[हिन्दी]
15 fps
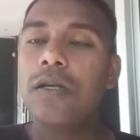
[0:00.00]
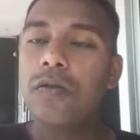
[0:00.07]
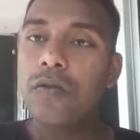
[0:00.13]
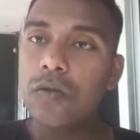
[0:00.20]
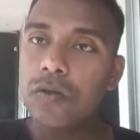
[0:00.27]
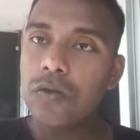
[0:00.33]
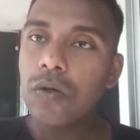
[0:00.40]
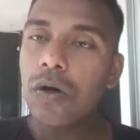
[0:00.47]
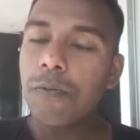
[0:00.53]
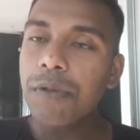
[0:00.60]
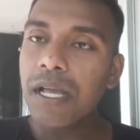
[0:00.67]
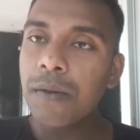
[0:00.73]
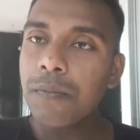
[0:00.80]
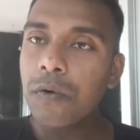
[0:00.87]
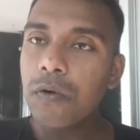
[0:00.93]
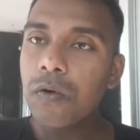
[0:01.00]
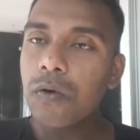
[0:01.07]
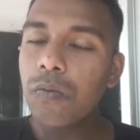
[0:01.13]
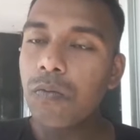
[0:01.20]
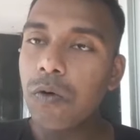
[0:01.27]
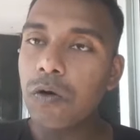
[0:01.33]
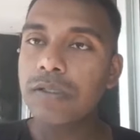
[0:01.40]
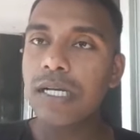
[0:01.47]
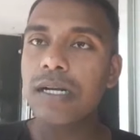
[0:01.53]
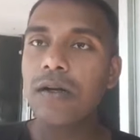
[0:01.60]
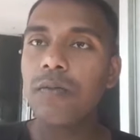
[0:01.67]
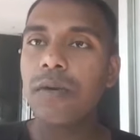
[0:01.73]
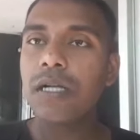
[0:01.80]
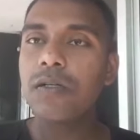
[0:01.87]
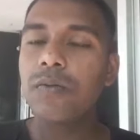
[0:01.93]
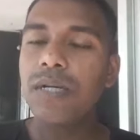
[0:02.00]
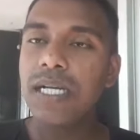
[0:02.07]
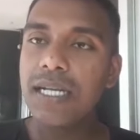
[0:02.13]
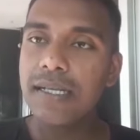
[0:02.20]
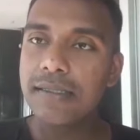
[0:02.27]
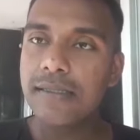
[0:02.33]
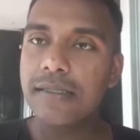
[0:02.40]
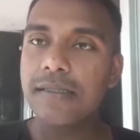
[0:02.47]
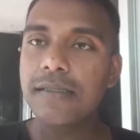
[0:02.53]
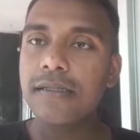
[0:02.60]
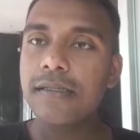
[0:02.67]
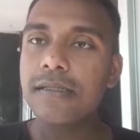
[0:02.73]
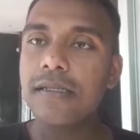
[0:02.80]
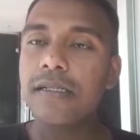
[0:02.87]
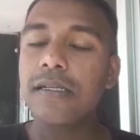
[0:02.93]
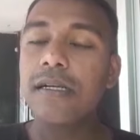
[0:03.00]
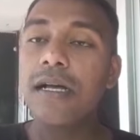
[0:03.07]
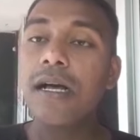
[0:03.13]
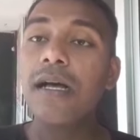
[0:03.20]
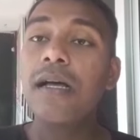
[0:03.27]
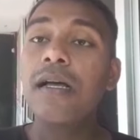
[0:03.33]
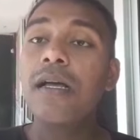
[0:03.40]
तो दोस्तों अभी आप लोग को बहुत सारे को मालूम है एसएससी जीडी का